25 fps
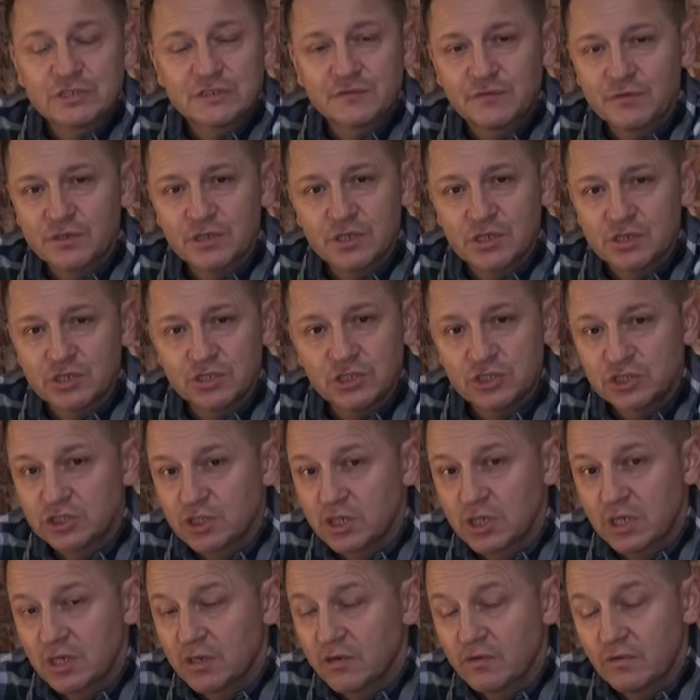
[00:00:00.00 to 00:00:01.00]
swoje
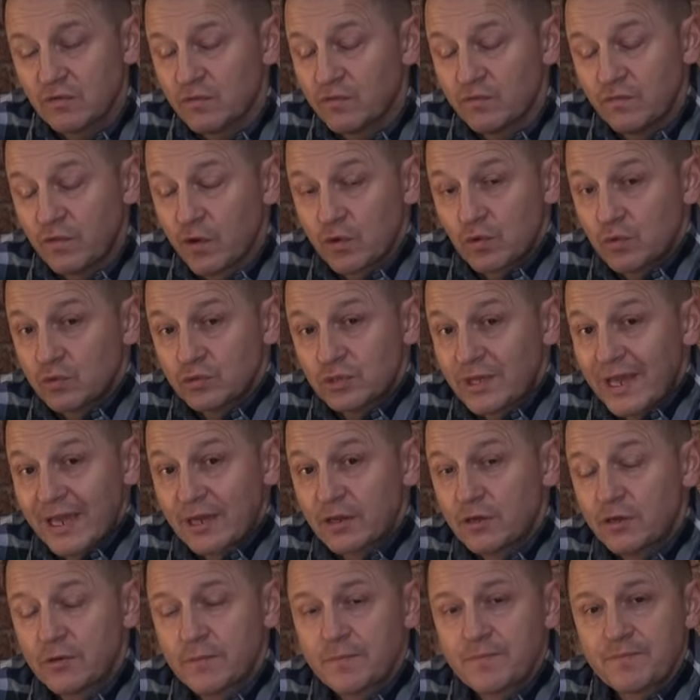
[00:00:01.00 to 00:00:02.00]
życie wokół
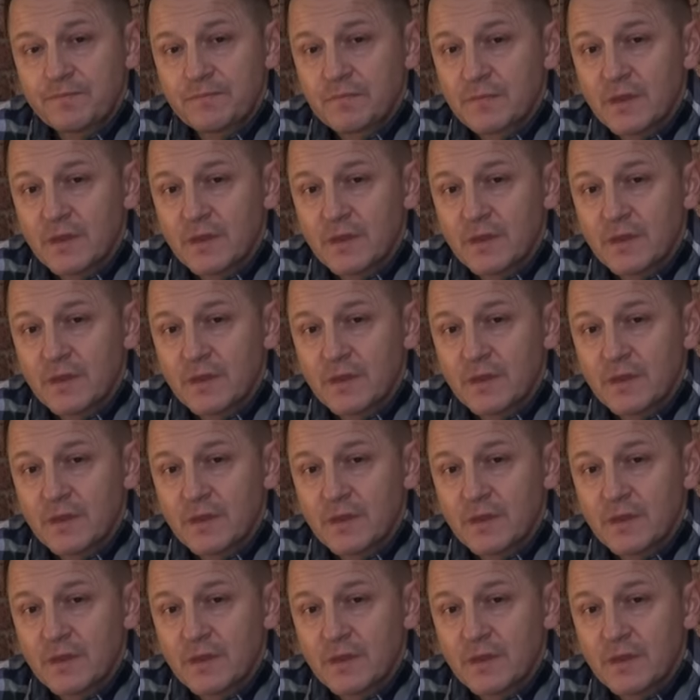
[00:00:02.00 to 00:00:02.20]
tego